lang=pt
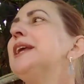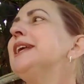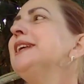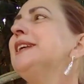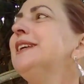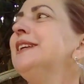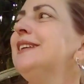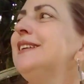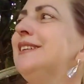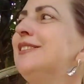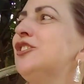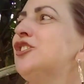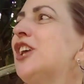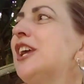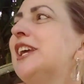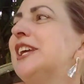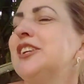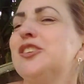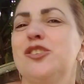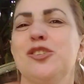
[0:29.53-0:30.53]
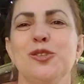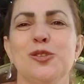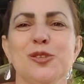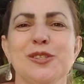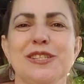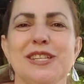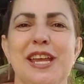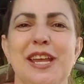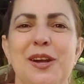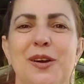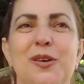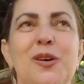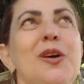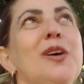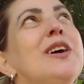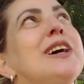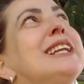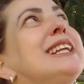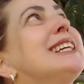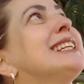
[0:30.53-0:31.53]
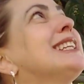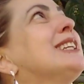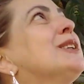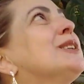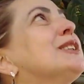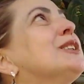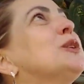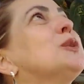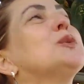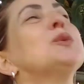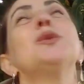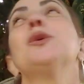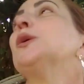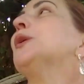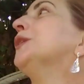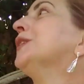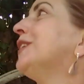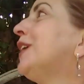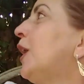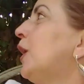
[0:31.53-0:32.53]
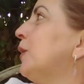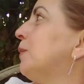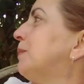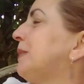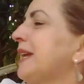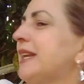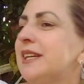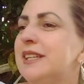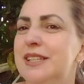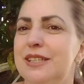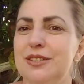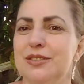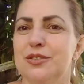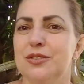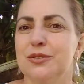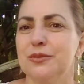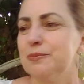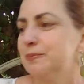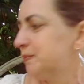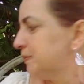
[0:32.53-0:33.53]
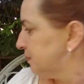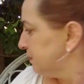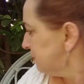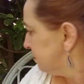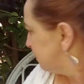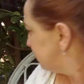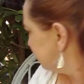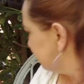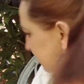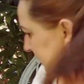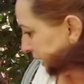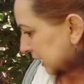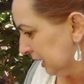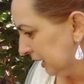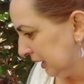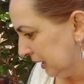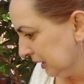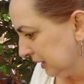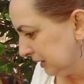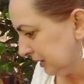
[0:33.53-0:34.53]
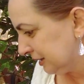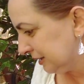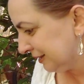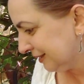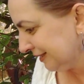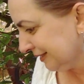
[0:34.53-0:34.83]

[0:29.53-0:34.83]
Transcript: e, gente do céu, olha aqui onde eu tô. Ó o paraíso. Ai,